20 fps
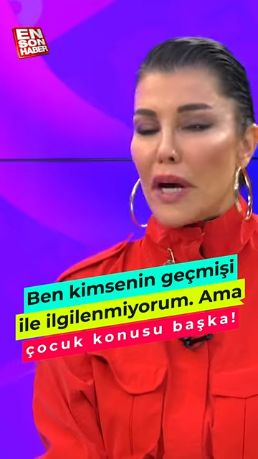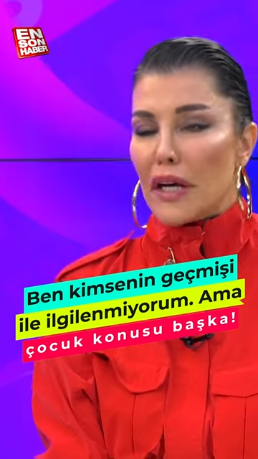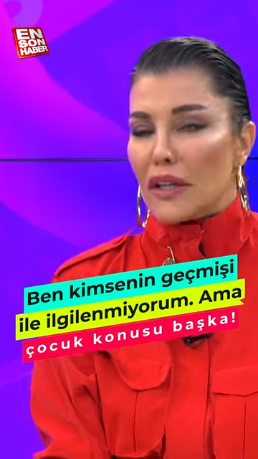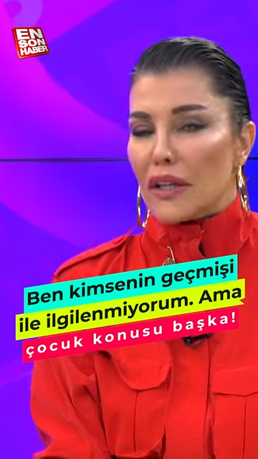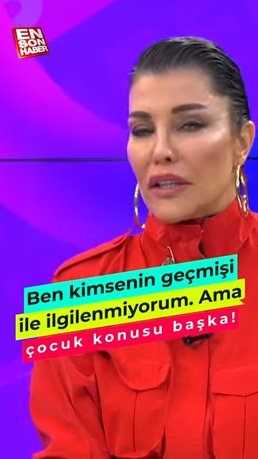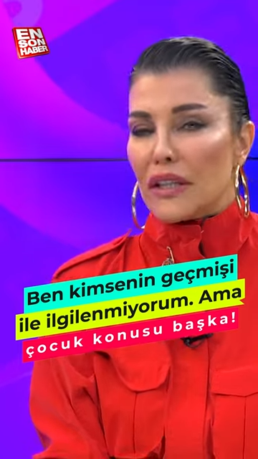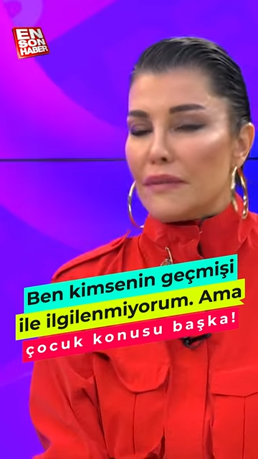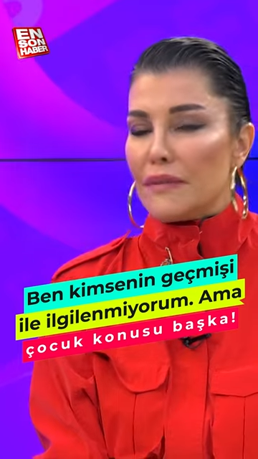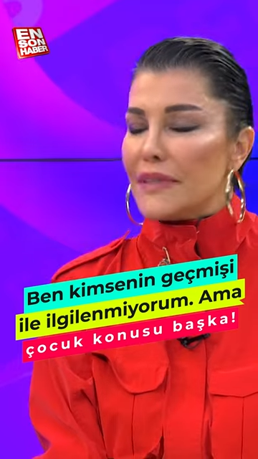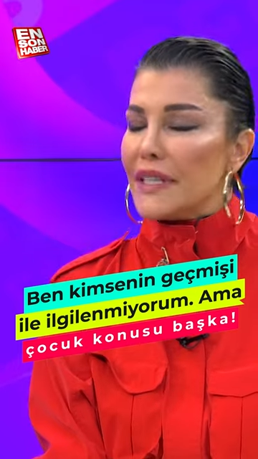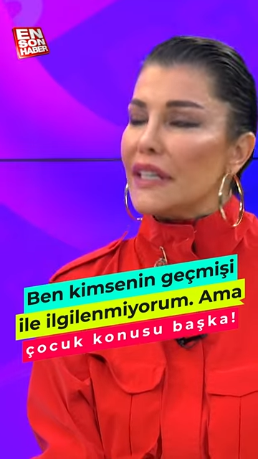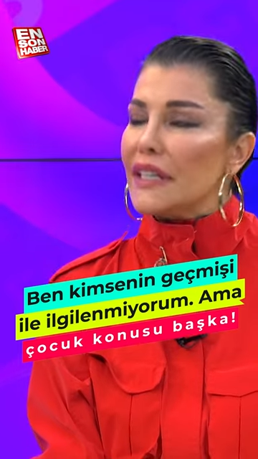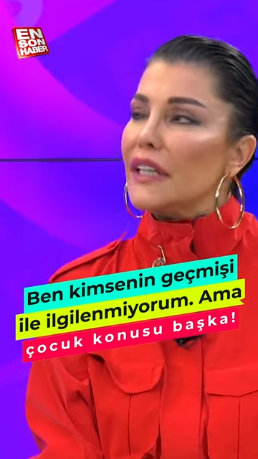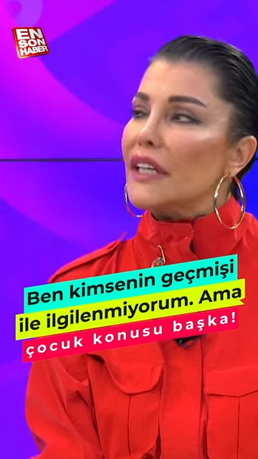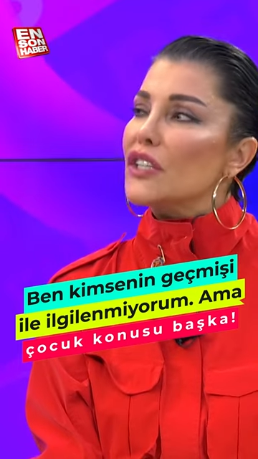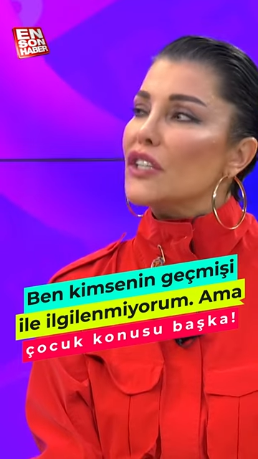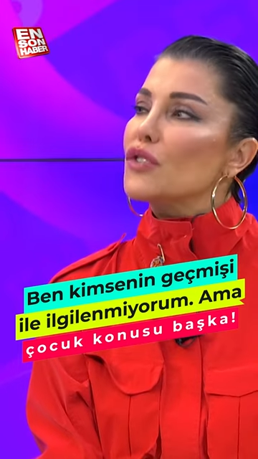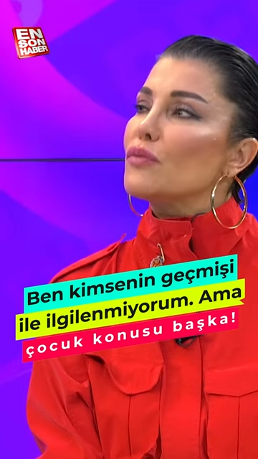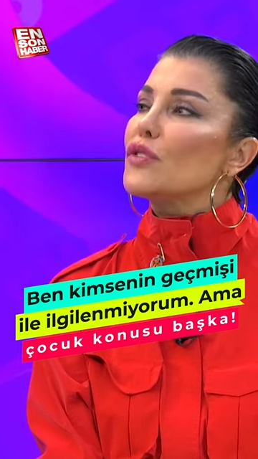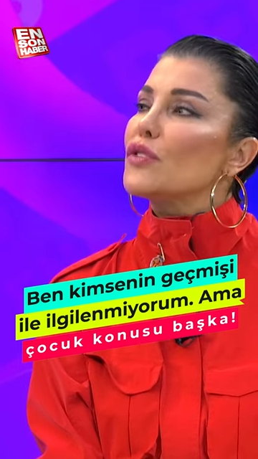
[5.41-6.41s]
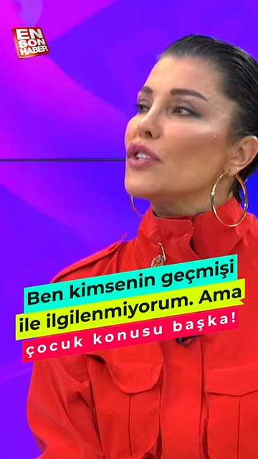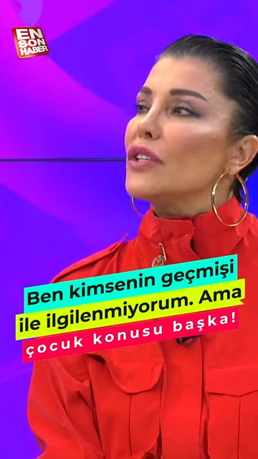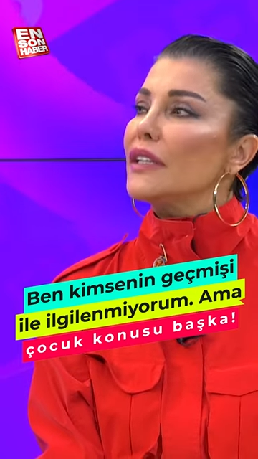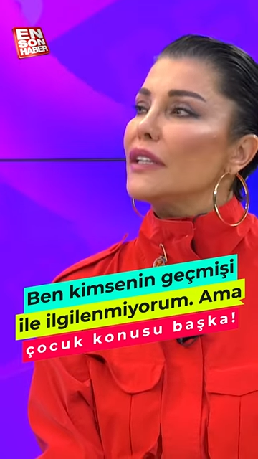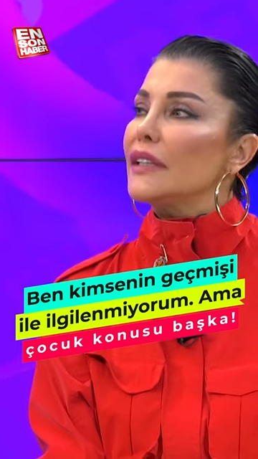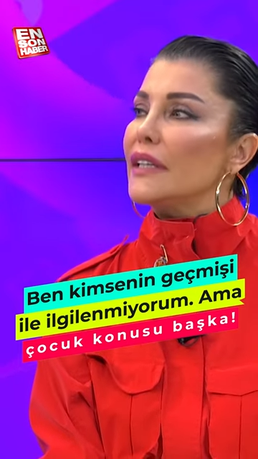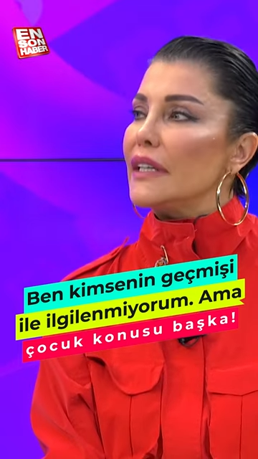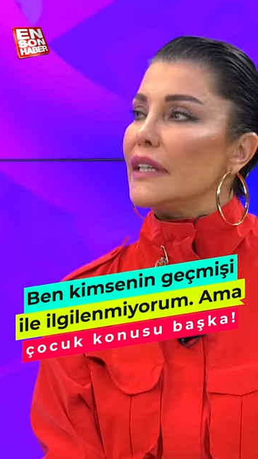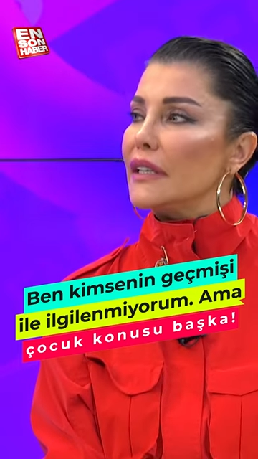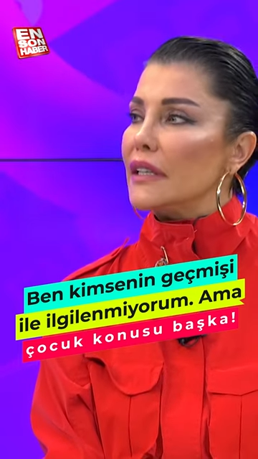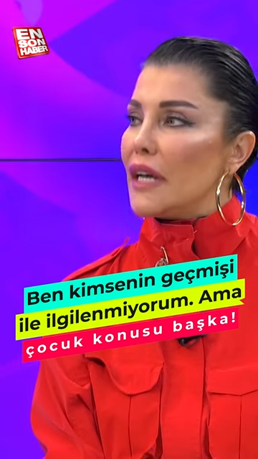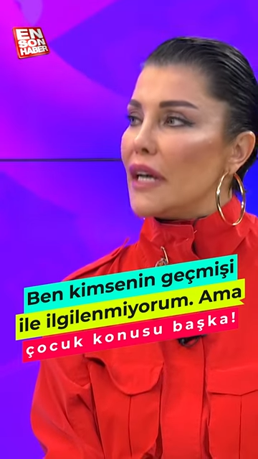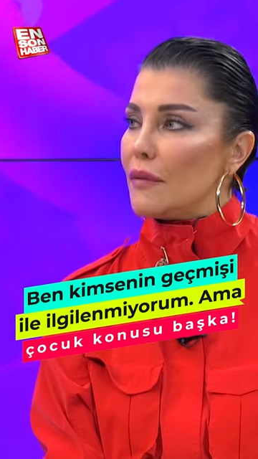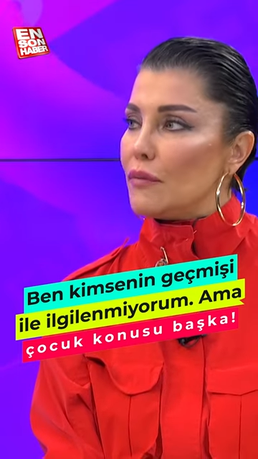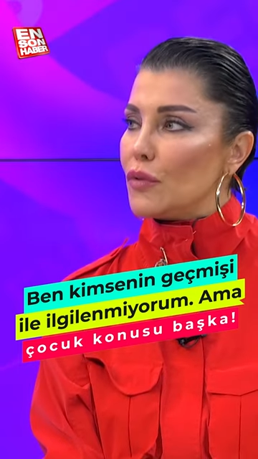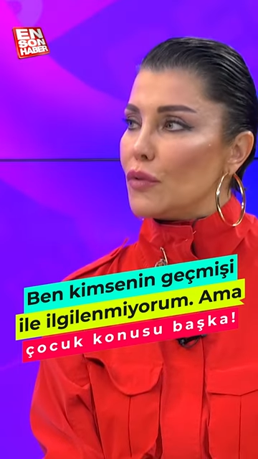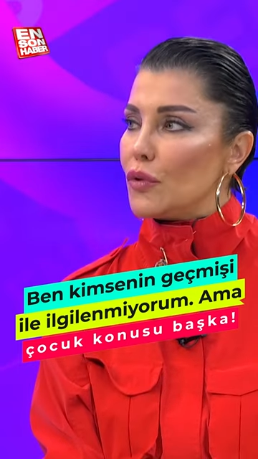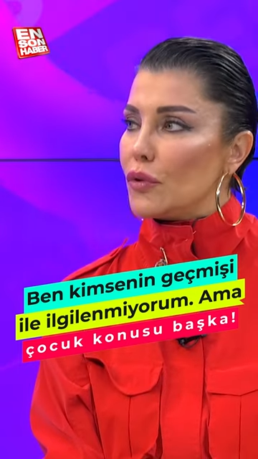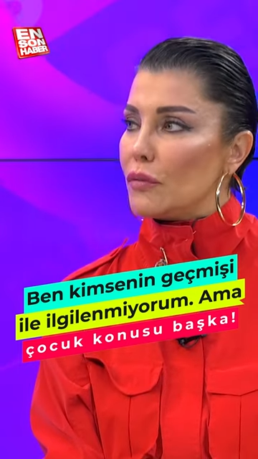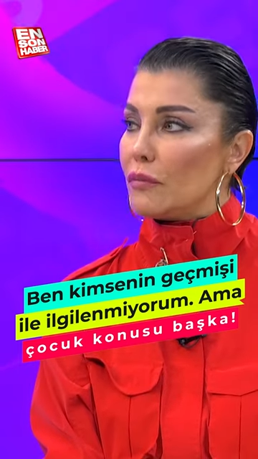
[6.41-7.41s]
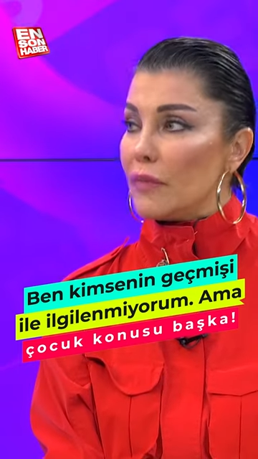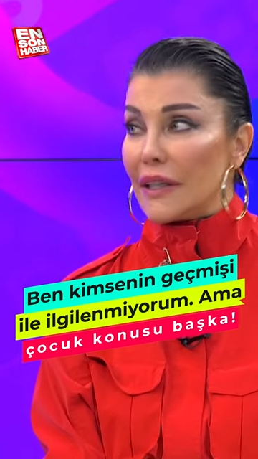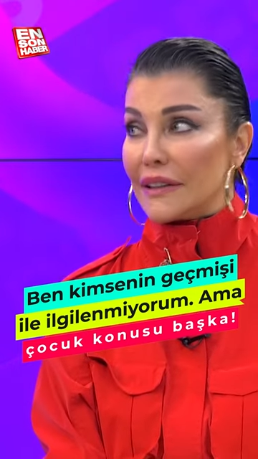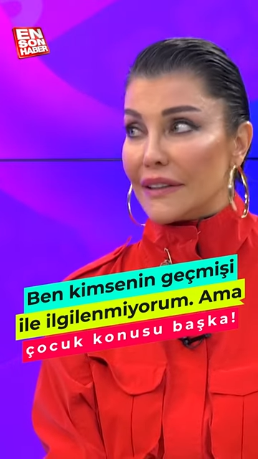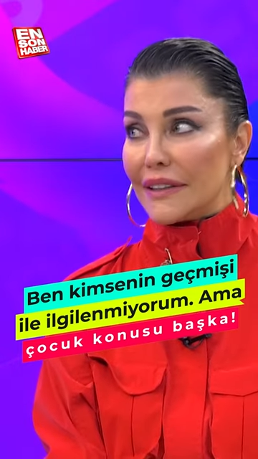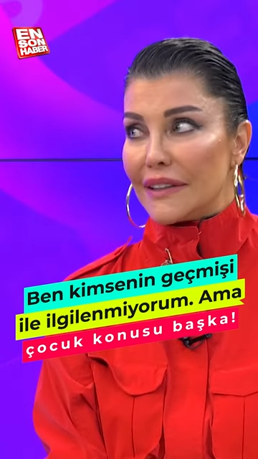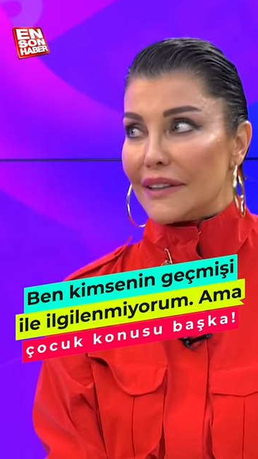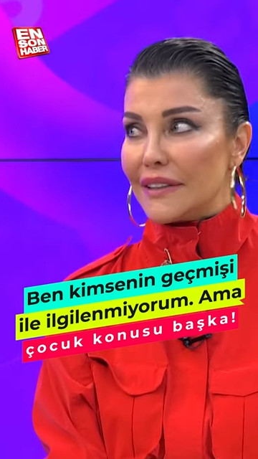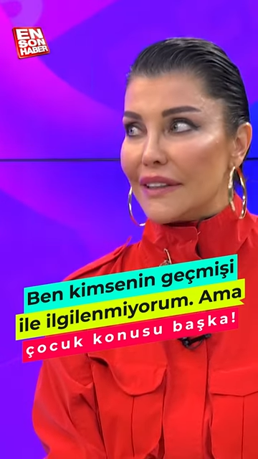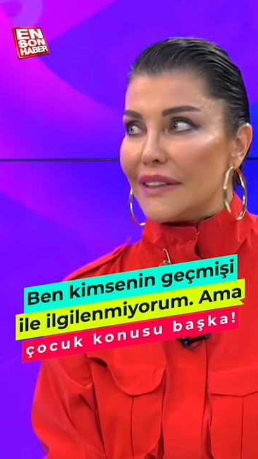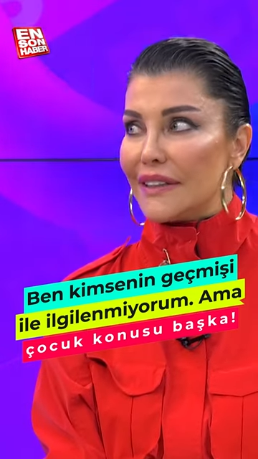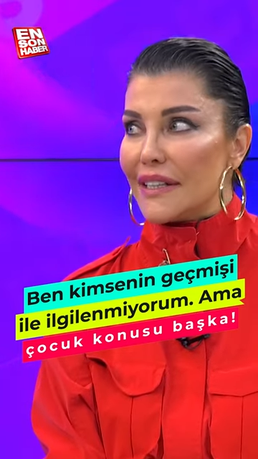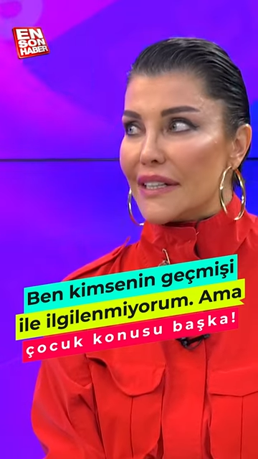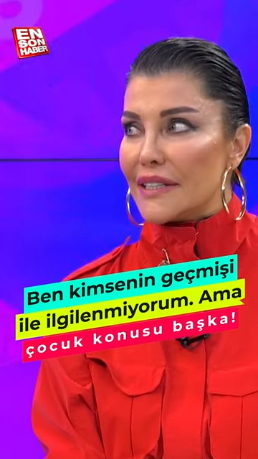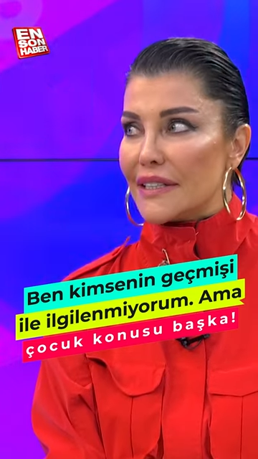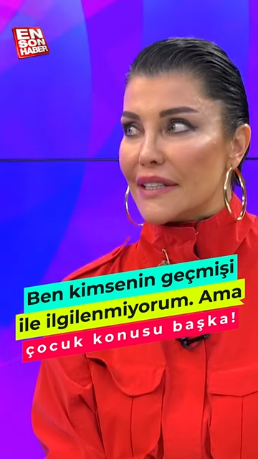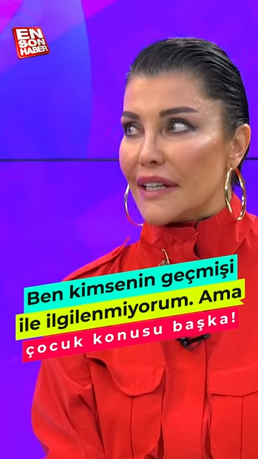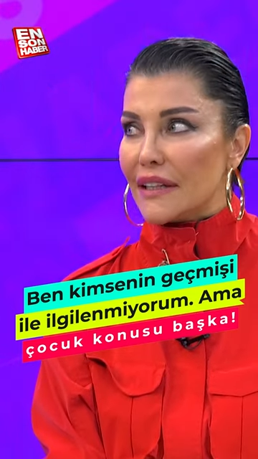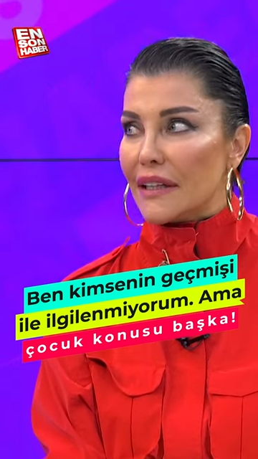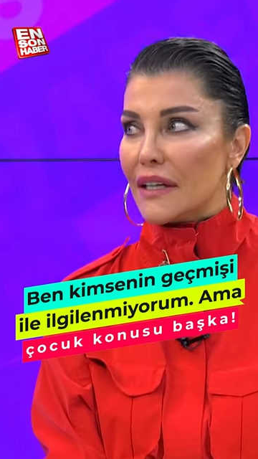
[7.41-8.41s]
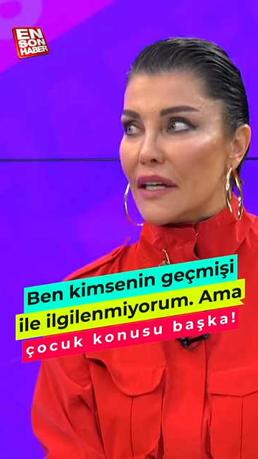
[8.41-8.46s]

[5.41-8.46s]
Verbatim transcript: Ben kimsenin hı hı. geçmişiyle de ilgilenmiyorum bak dikkat edersen.